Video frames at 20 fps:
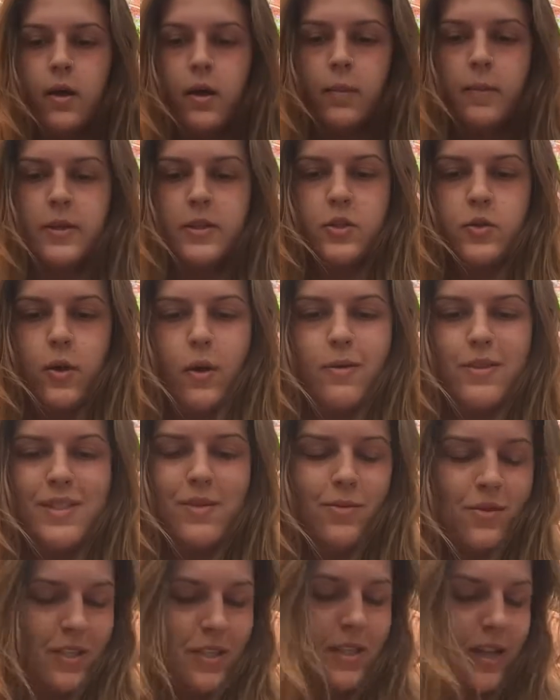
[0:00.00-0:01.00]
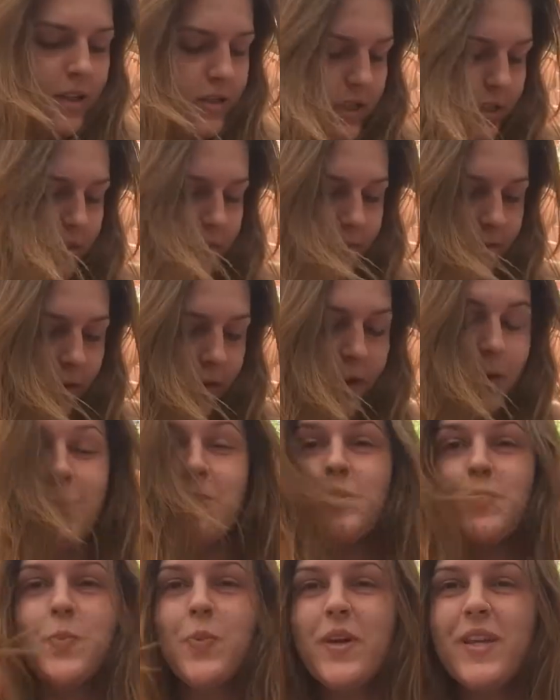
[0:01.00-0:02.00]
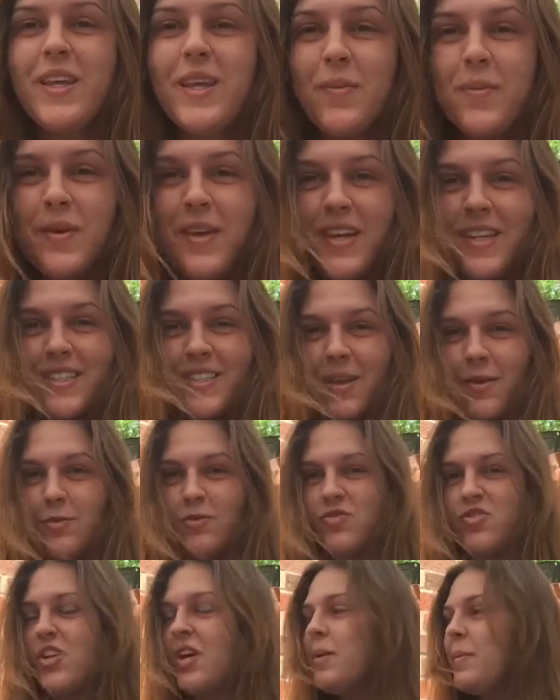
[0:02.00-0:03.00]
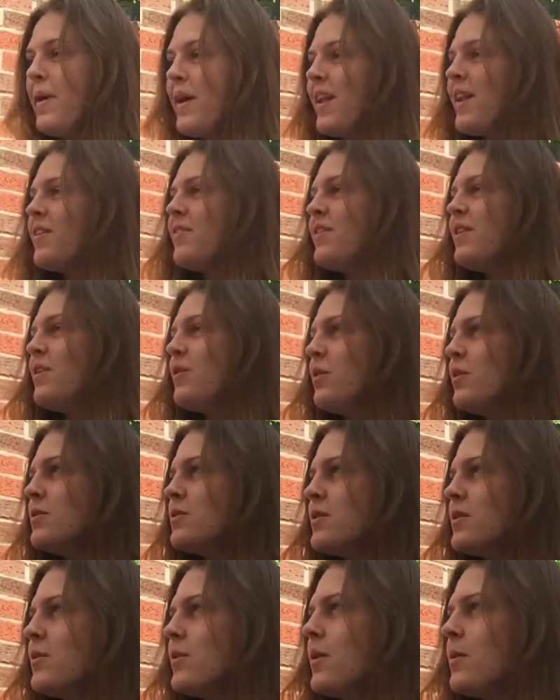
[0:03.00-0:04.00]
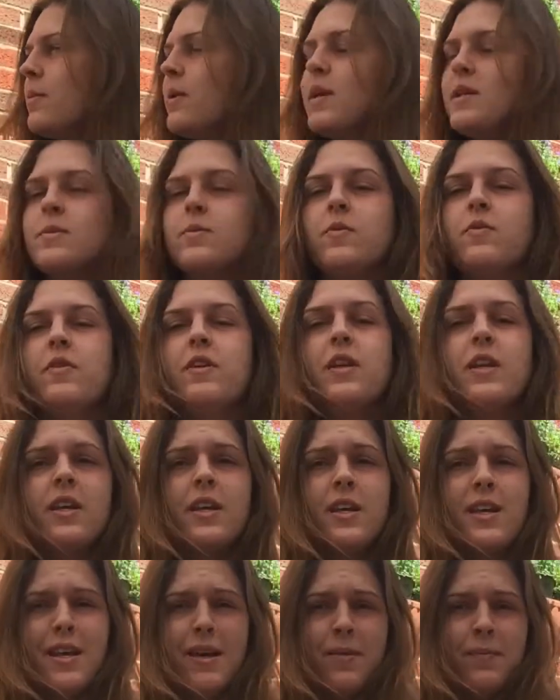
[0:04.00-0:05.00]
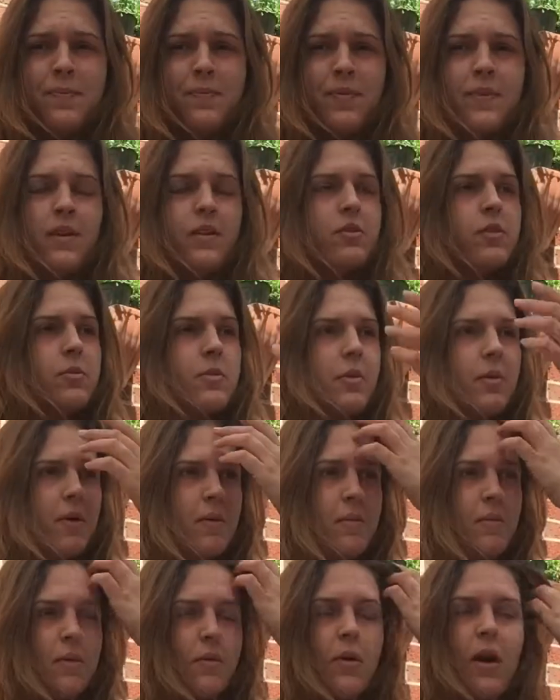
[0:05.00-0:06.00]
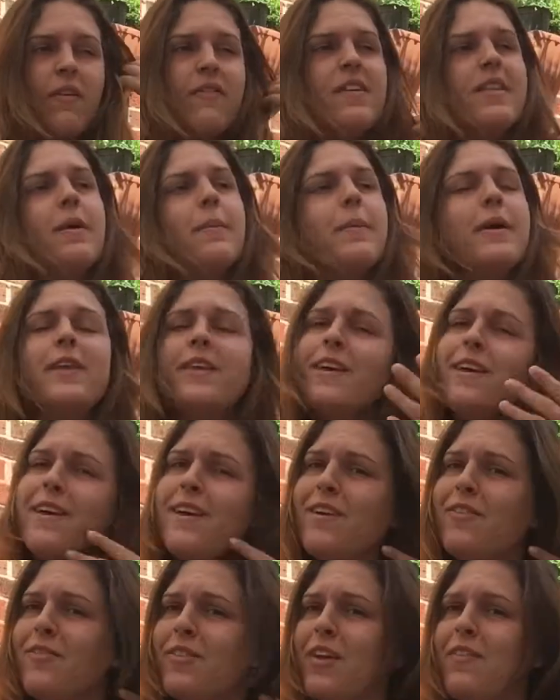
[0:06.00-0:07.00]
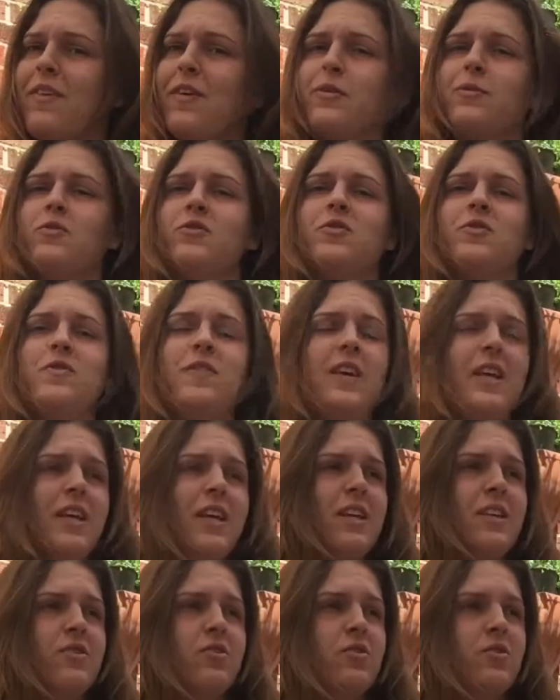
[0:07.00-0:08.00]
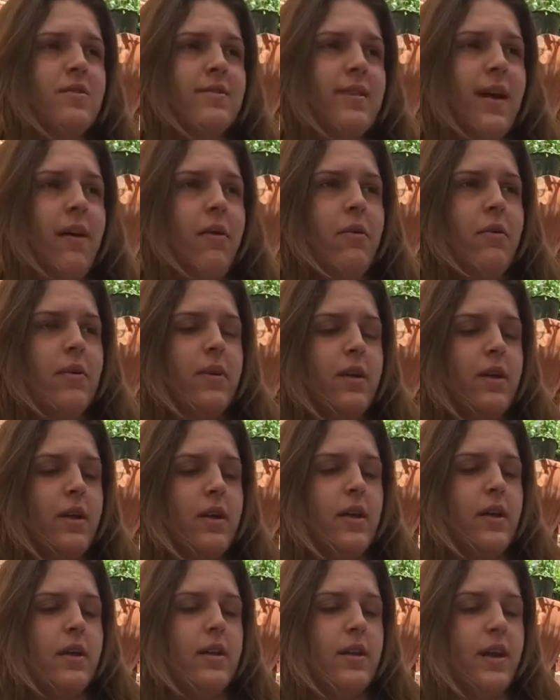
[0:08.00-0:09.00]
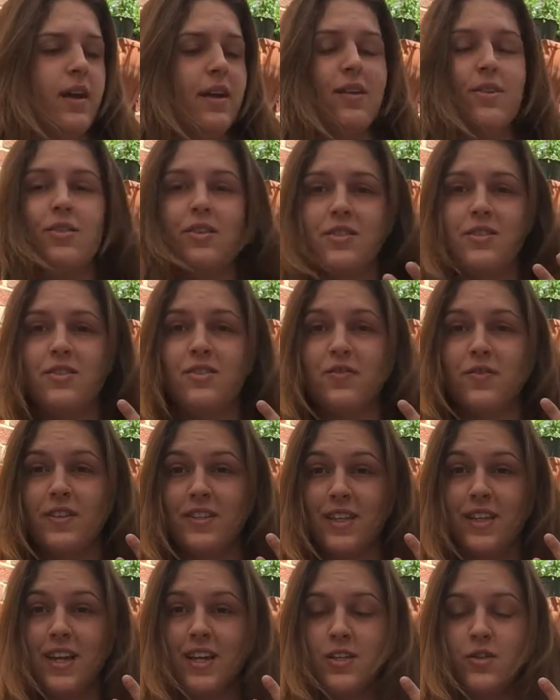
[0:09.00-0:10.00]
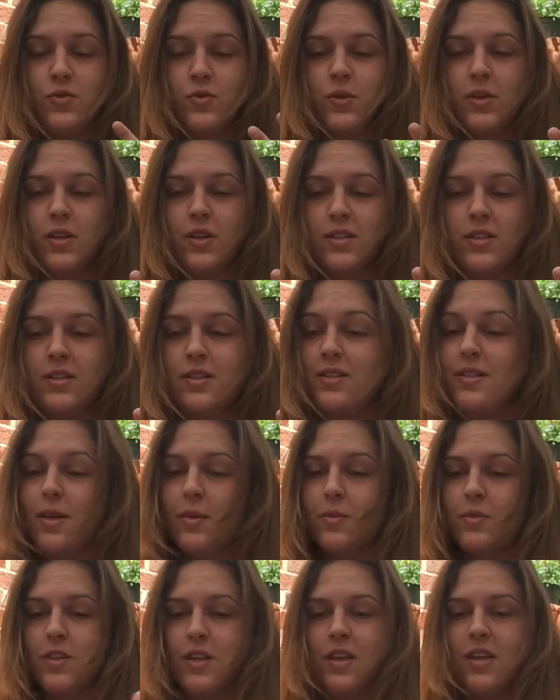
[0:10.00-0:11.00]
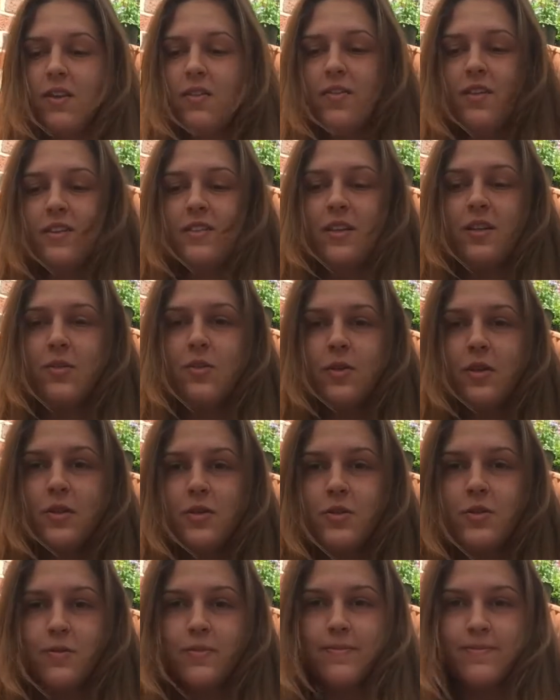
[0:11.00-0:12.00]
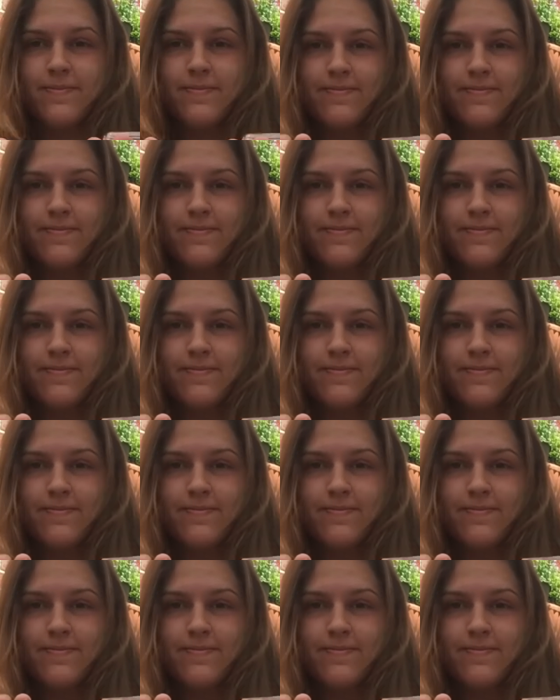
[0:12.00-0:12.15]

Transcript: Ai pessoal, estamos sentados aqui fora hoje por quê? Porque está um dia maravilhoso, não é mesmo? Eu vim aqui, tomar meu café da manhã, fiquei vendo uns vídeos e tal. E aí eu decidi fazer as unhas, estamos aqui fazendo isso,